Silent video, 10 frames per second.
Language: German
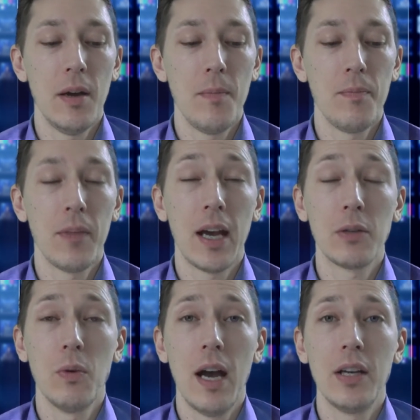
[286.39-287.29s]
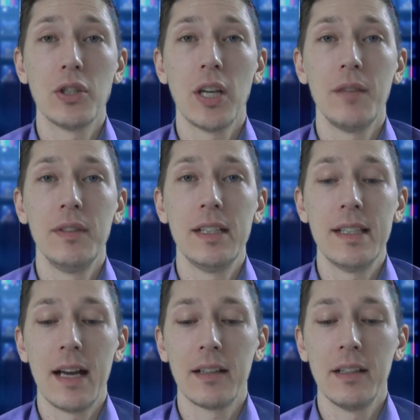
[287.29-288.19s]
ähm, hat nur einen Start, wie
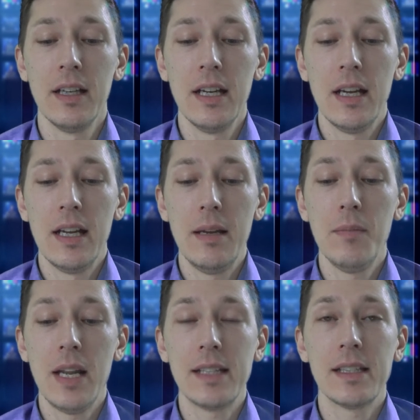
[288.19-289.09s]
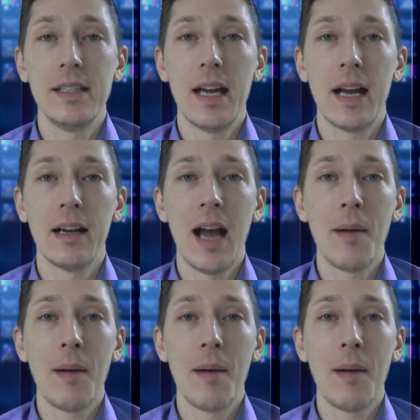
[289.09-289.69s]
gesagt im letzten Jahr.